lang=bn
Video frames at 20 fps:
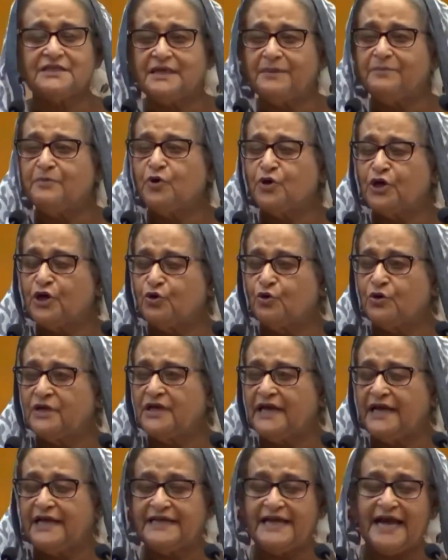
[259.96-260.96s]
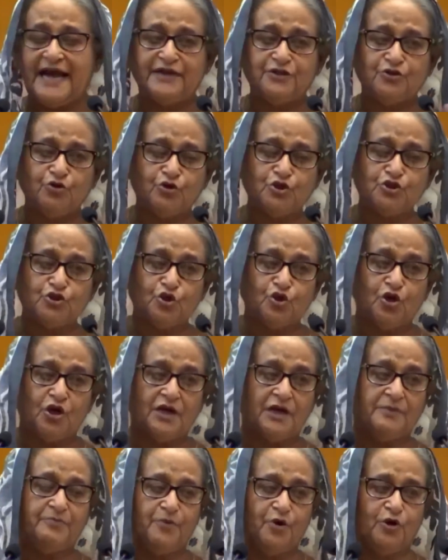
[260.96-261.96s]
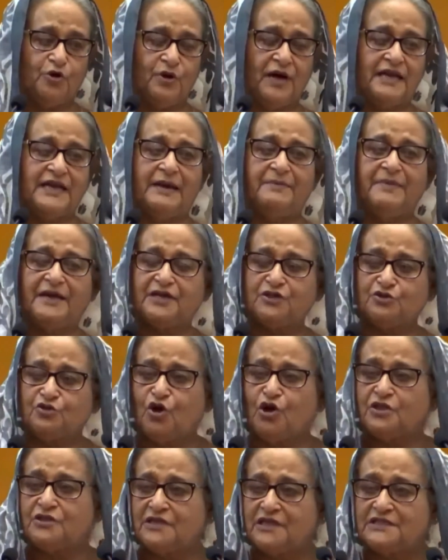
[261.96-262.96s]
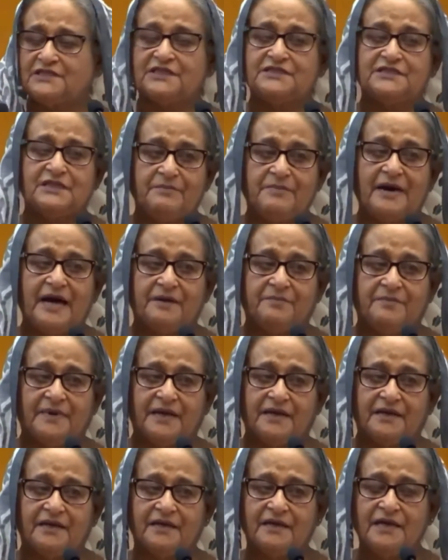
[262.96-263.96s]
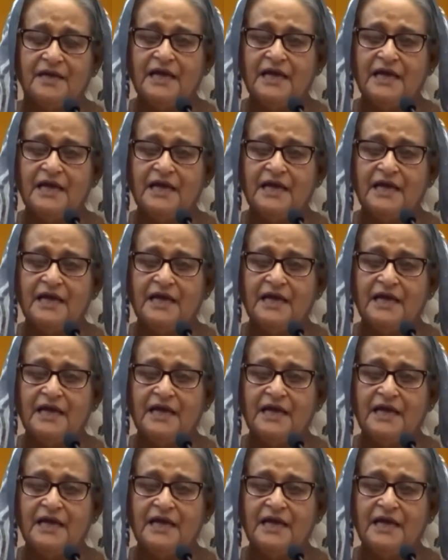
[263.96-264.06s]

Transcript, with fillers: সেটা মনে করে এই এত কিছু করার পরেও আর আমাকে তো হত্যার চেষ্টা বারবার